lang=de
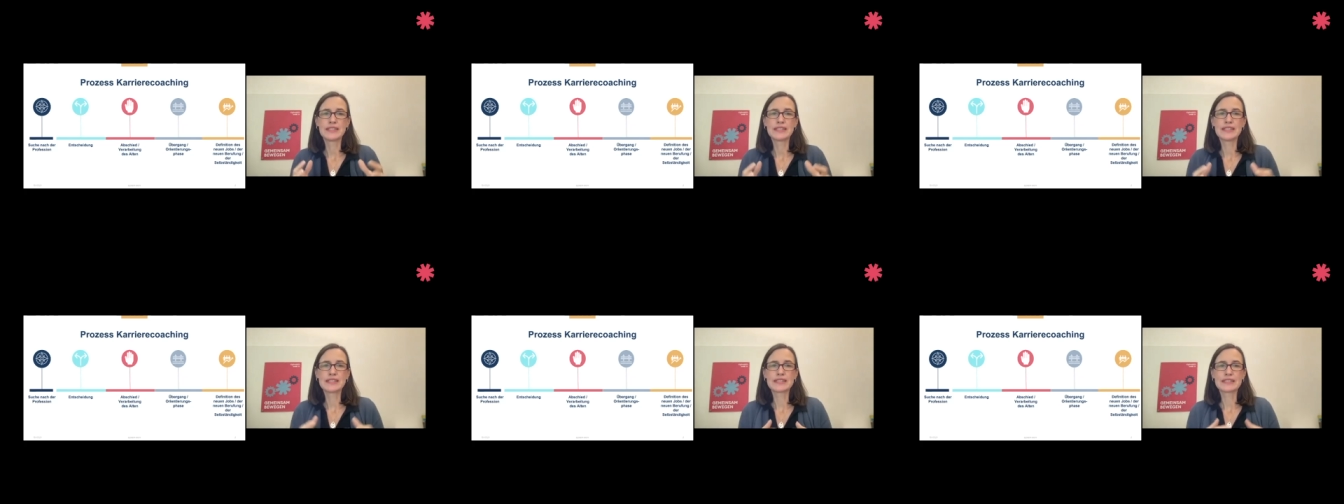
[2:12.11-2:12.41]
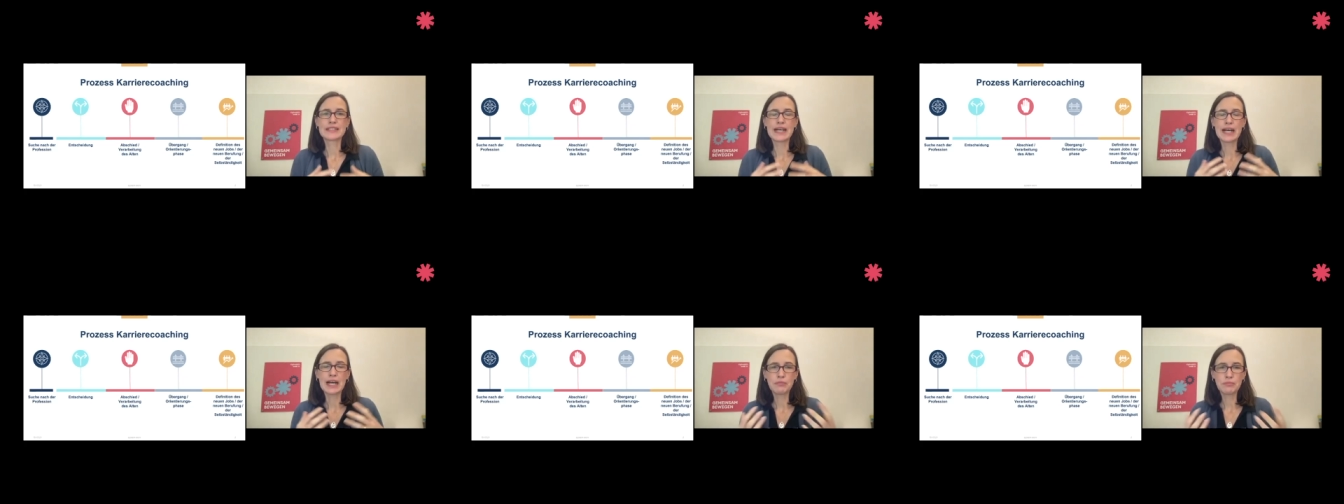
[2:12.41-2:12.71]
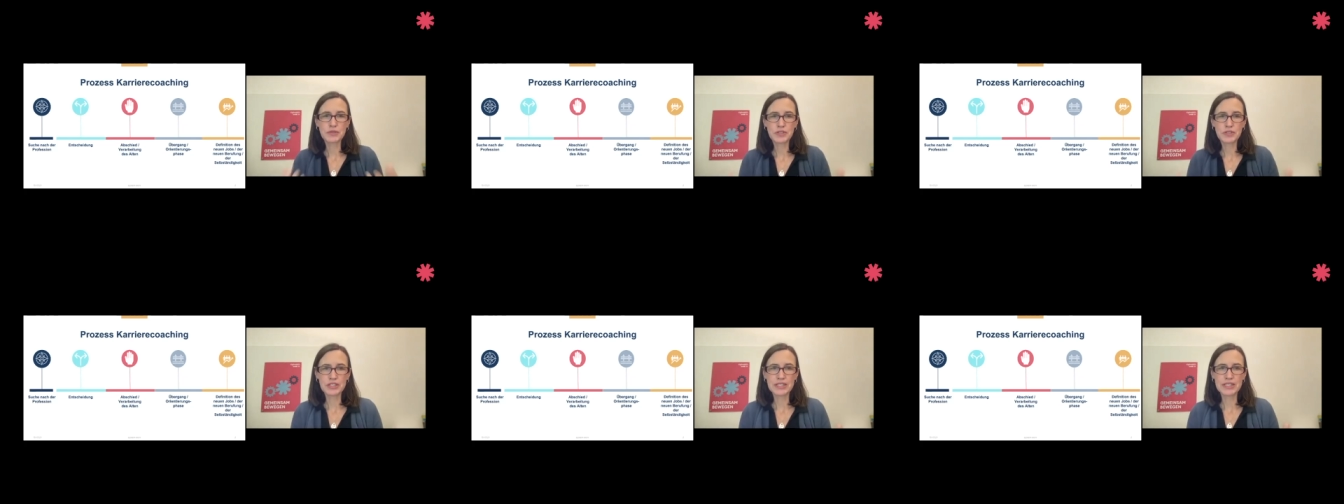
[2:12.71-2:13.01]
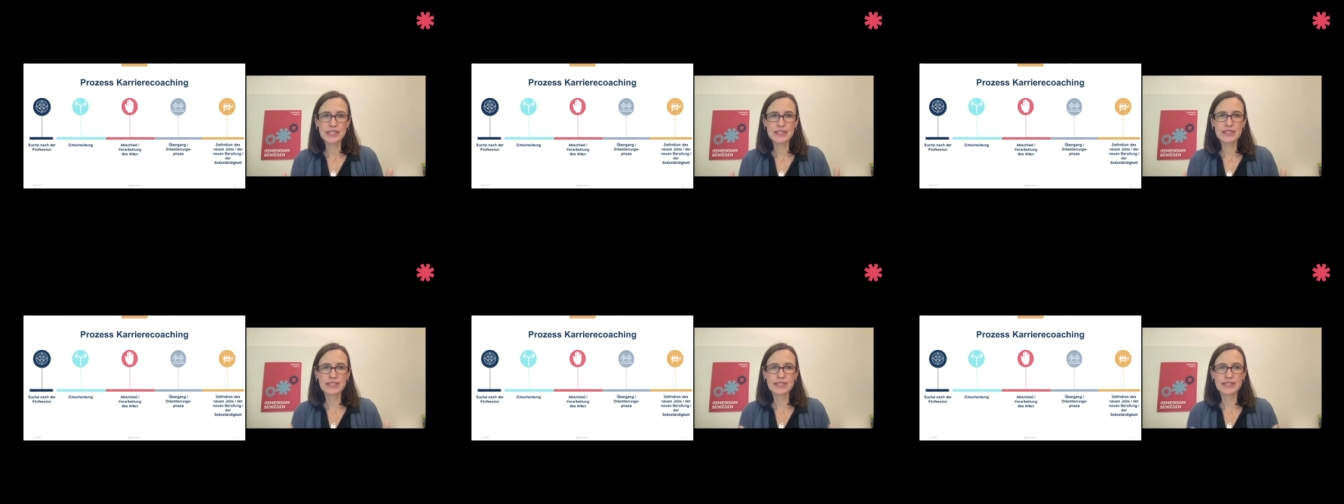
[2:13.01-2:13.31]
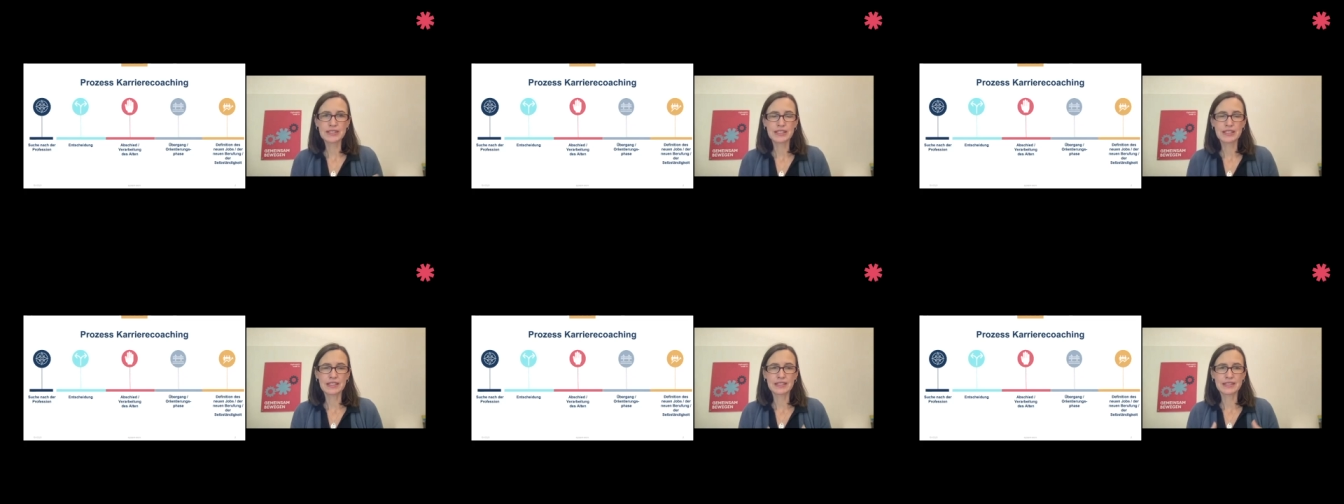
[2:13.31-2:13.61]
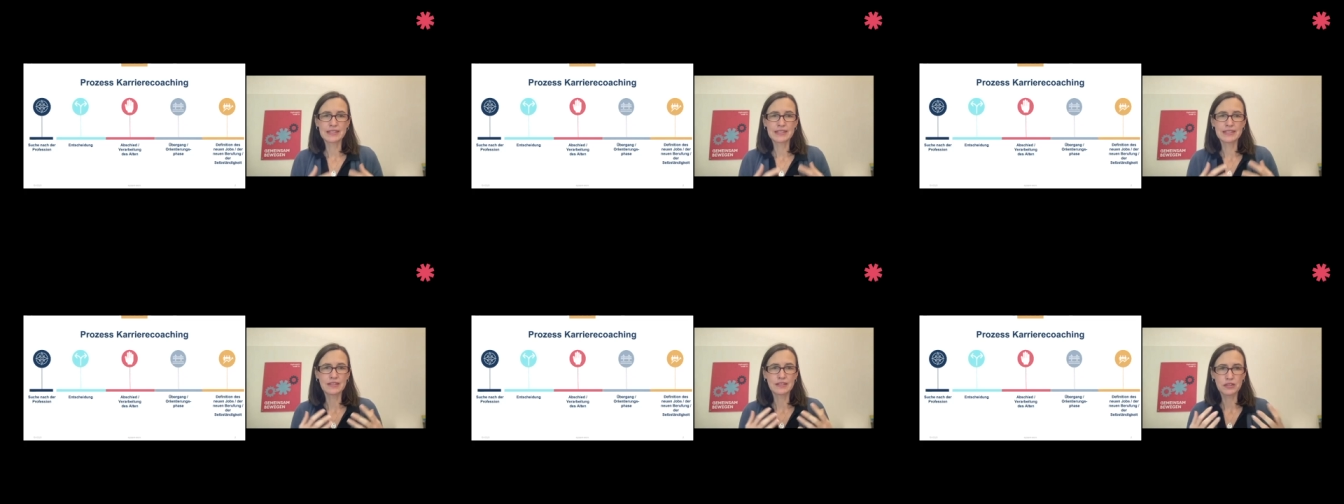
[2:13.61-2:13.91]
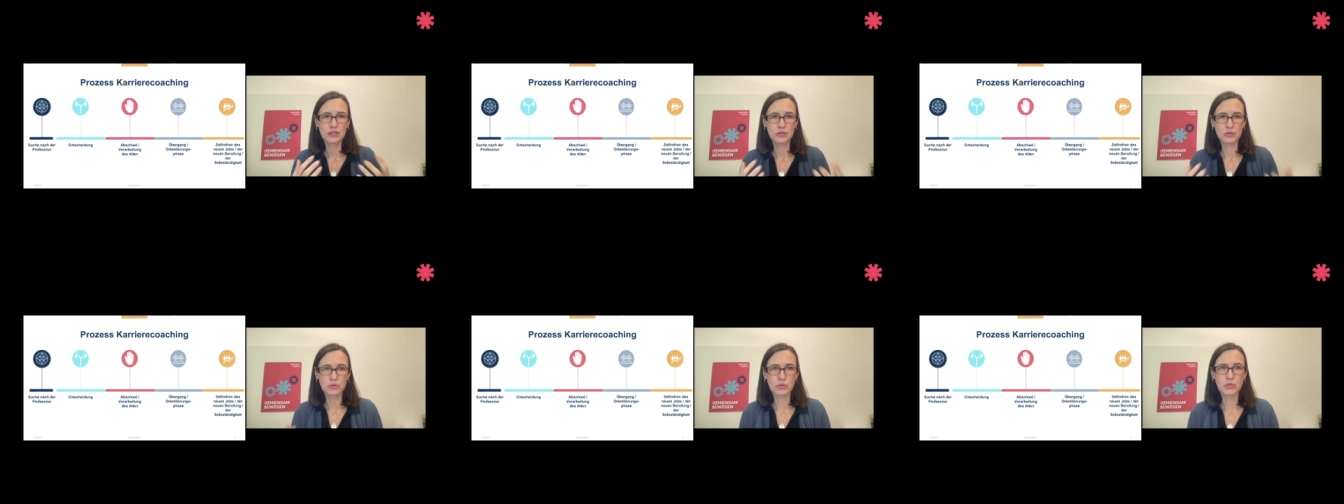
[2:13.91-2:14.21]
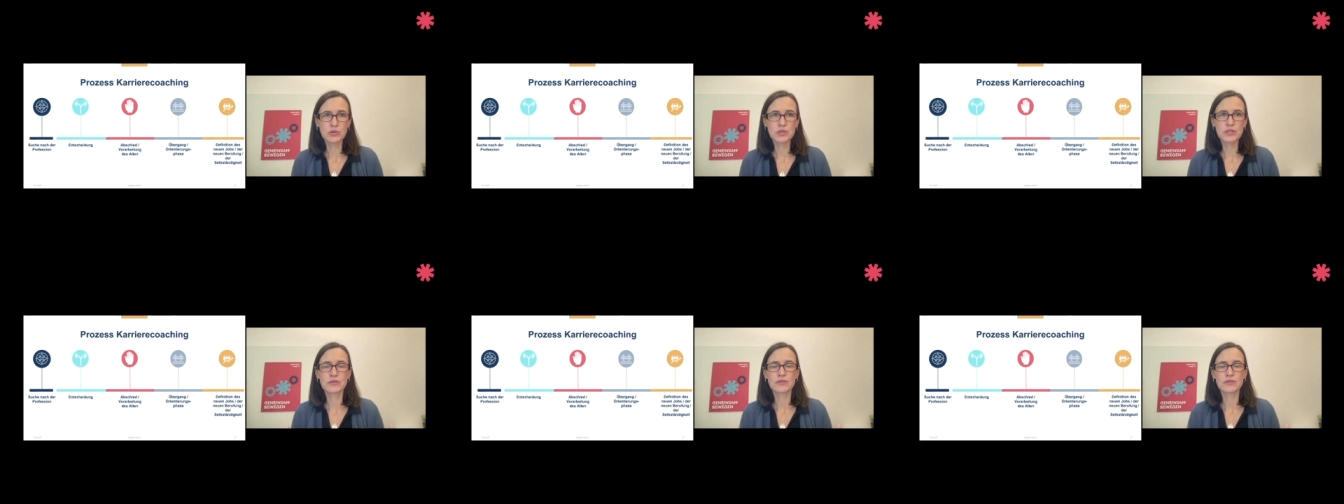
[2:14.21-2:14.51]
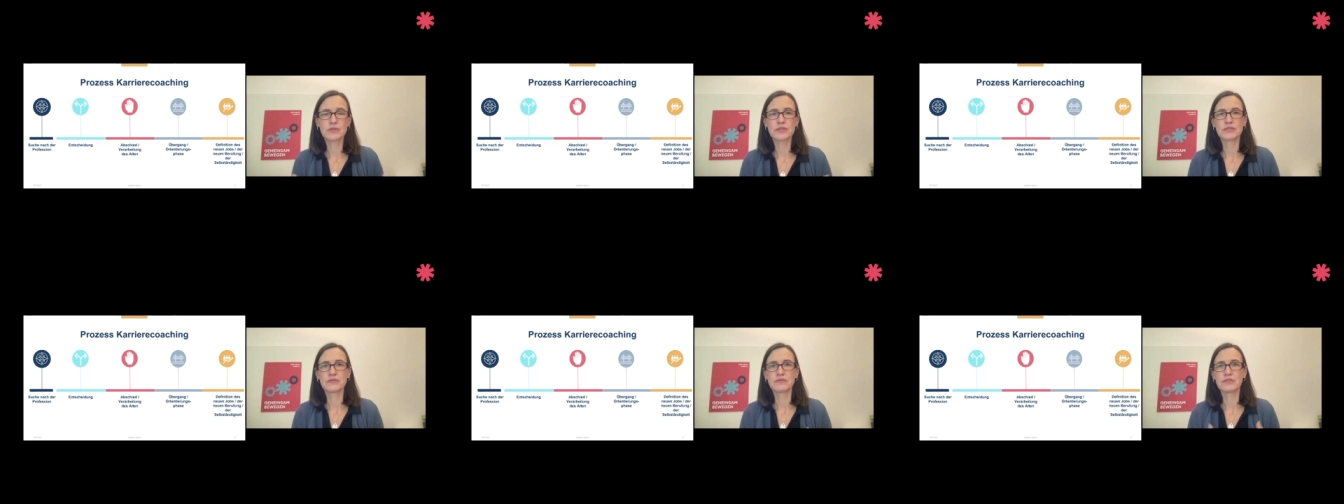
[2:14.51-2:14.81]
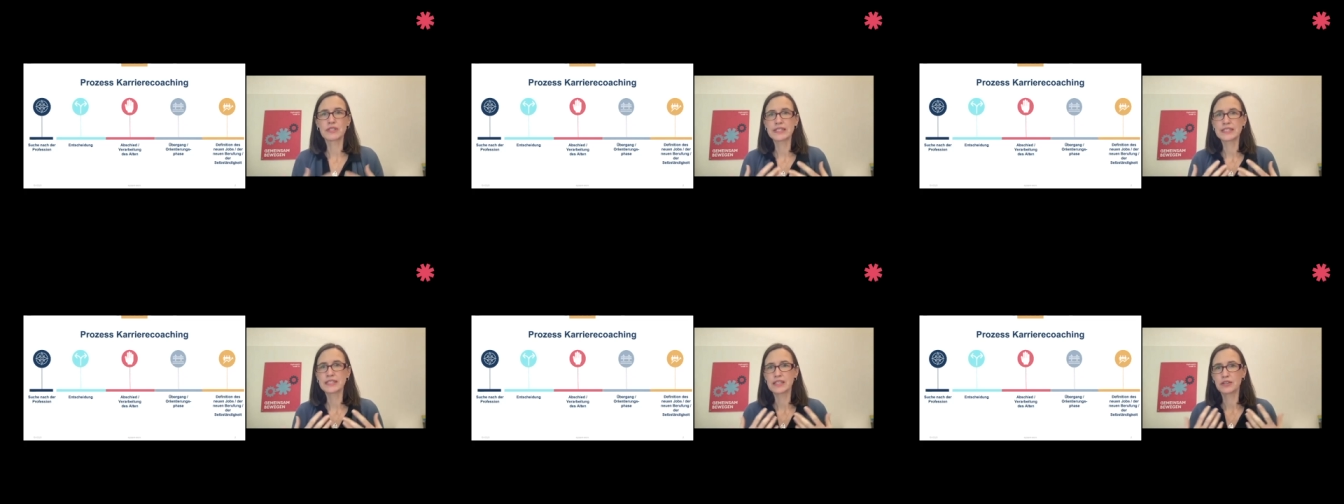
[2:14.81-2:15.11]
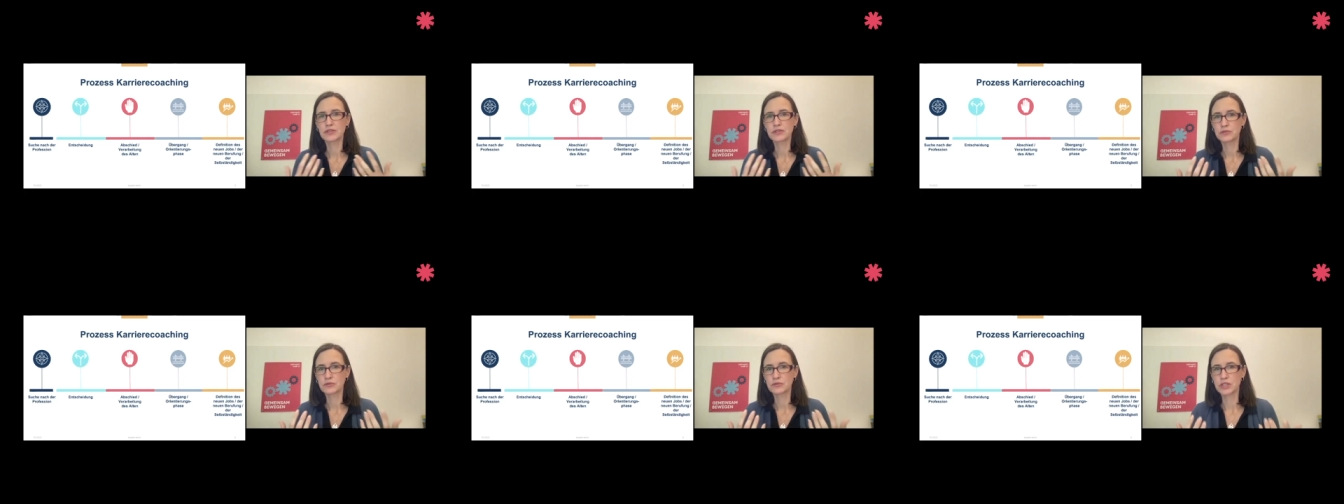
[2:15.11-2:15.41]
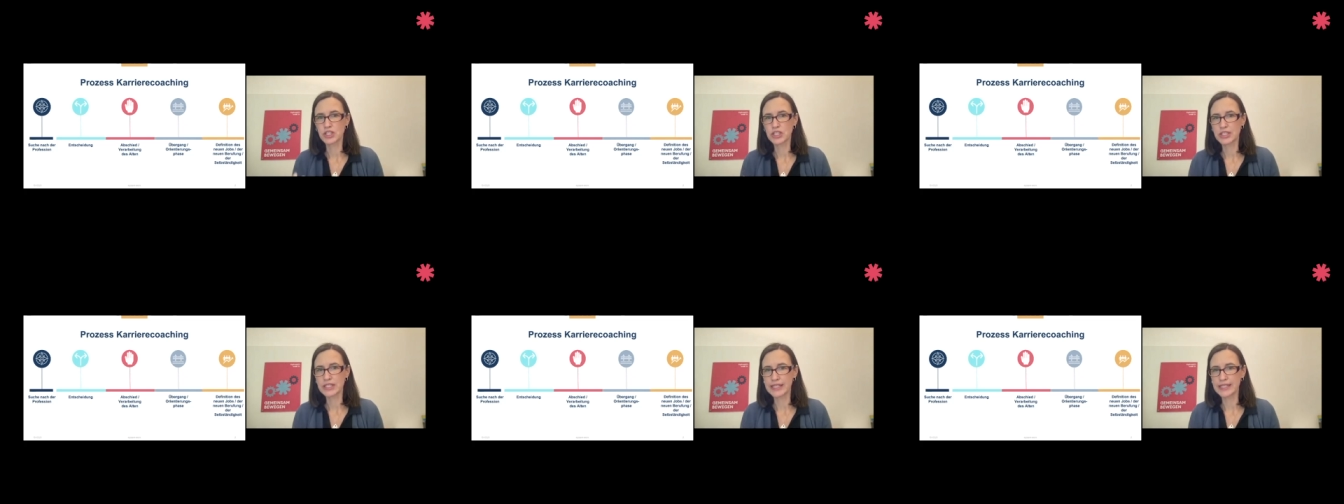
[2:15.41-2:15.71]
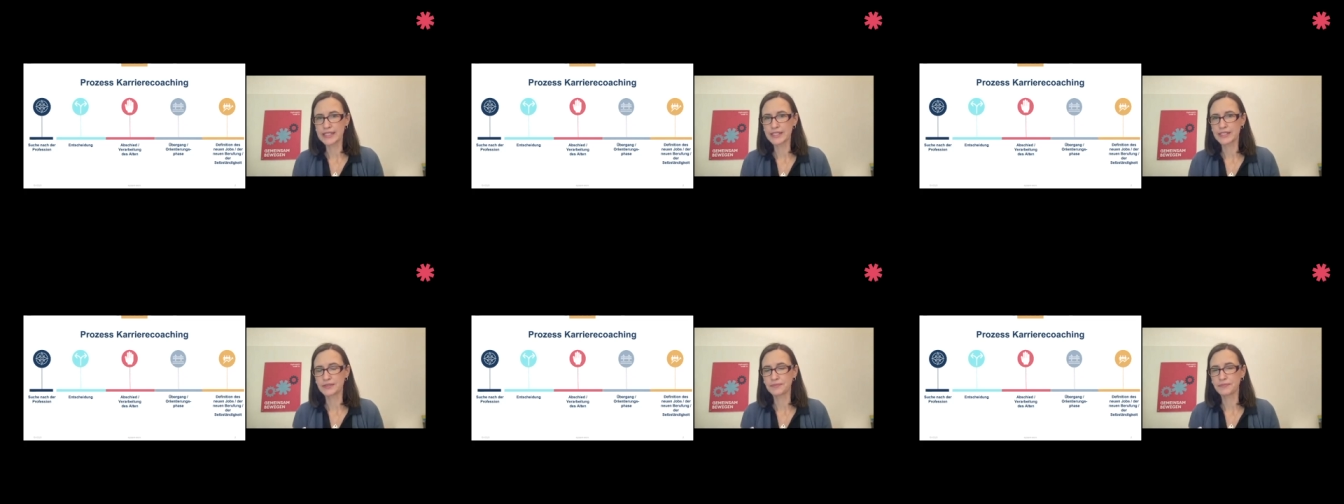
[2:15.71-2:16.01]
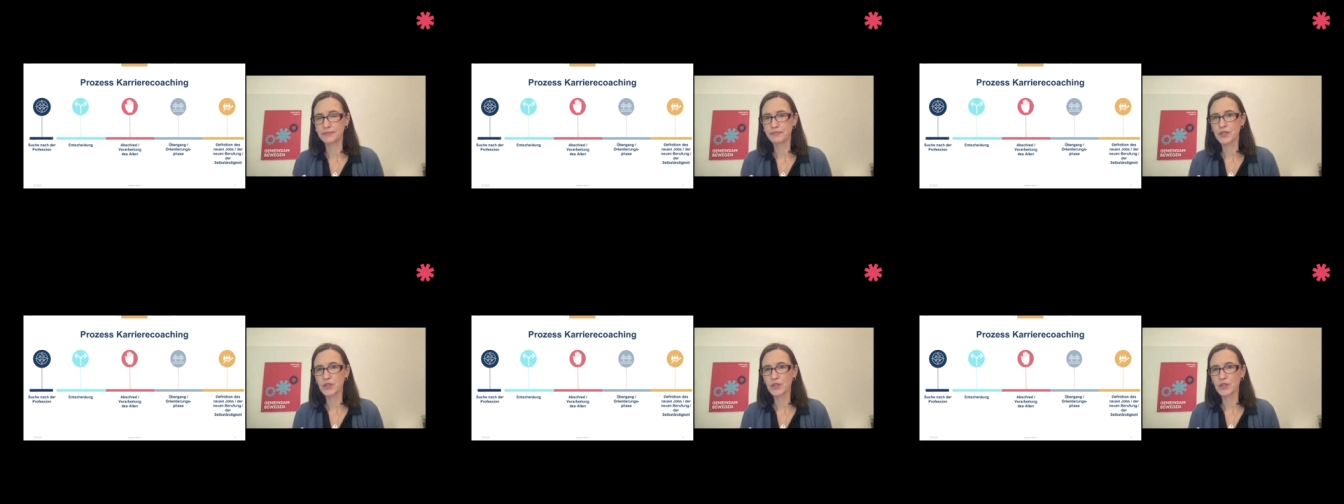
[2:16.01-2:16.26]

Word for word: diesen Abschied, äh, dieses Loslösen wirklich auch zu gestalten.